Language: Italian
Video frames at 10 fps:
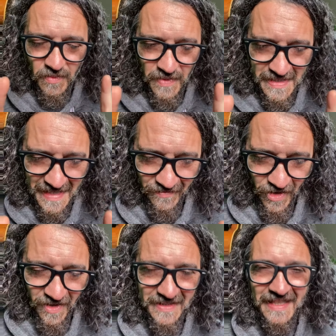Questa
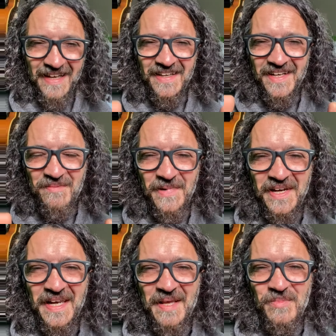volta
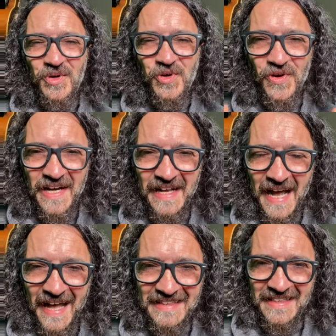rimarremo
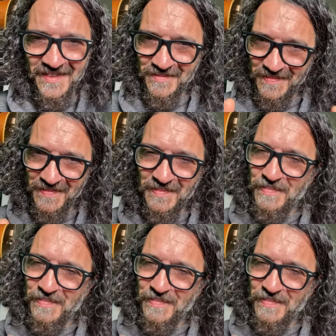collegati mh, mm,